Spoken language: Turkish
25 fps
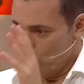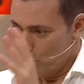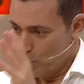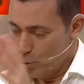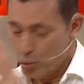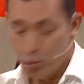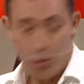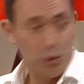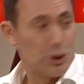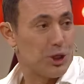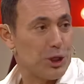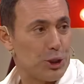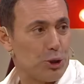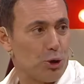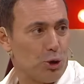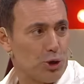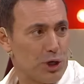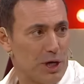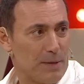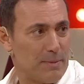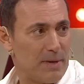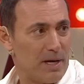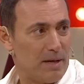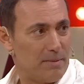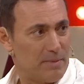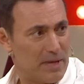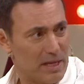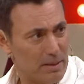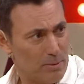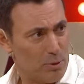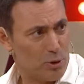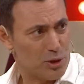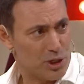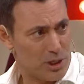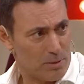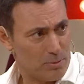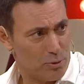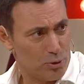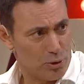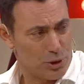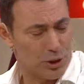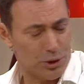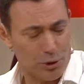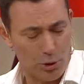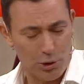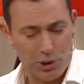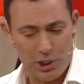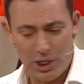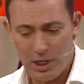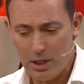Hurşit hocama, benim hocam
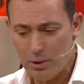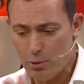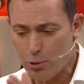Hurşit hoca.